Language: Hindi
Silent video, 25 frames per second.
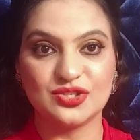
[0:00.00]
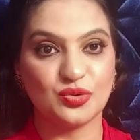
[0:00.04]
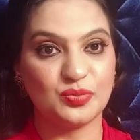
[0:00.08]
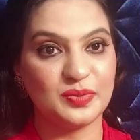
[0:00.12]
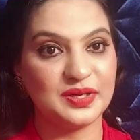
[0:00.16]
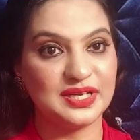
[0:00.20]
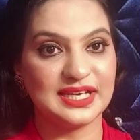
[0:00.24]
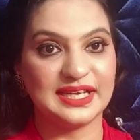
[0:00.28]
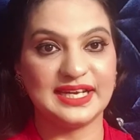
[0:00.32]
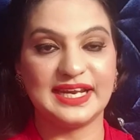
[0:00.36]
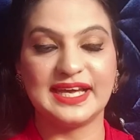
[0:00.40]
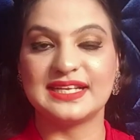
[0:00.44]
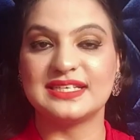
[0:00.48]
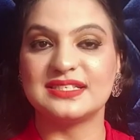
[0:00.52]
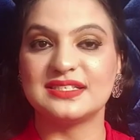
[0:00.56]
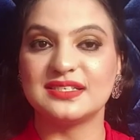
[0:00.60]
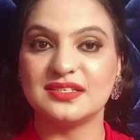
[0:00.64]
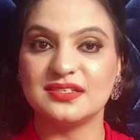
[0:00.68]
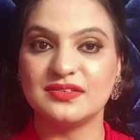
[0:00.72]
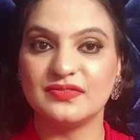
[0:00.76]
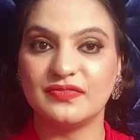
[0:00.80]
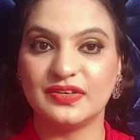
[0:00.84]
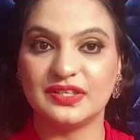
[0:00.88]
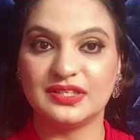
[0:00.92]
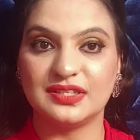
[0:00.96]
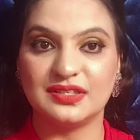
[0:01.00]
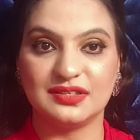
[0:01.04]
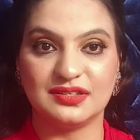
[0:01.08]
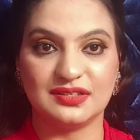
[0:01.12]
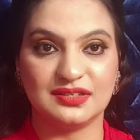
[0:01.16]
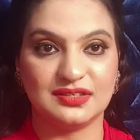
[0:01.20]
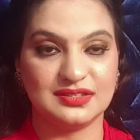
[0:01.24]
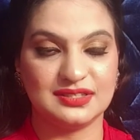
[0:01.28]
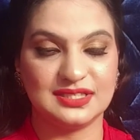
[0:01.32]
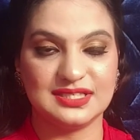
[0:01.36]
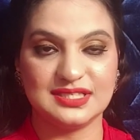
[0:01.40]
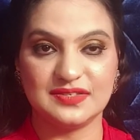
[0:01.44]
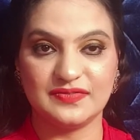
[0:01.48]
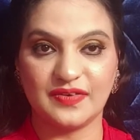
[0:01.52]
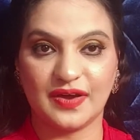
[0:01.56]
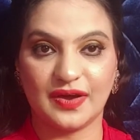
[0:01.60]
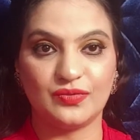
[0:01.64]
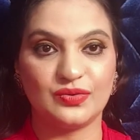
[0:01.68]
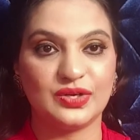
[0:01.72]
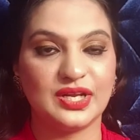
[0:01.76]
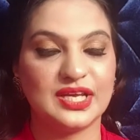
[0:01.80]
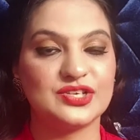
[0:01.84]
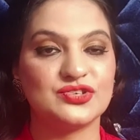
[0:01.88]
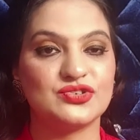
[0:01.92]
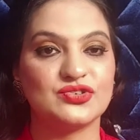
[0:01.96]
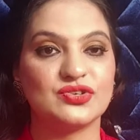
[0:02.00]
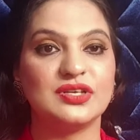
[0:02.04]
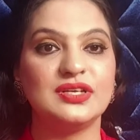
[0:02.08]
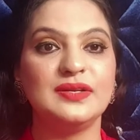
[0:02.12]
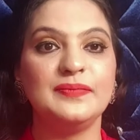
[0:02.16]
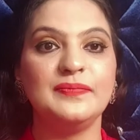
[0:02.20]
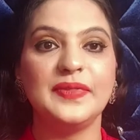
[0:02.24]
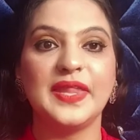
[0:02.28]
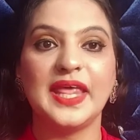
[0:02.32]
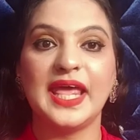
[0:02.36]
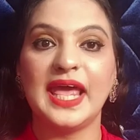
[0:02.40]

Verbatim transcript: to be connected with uh, this foundation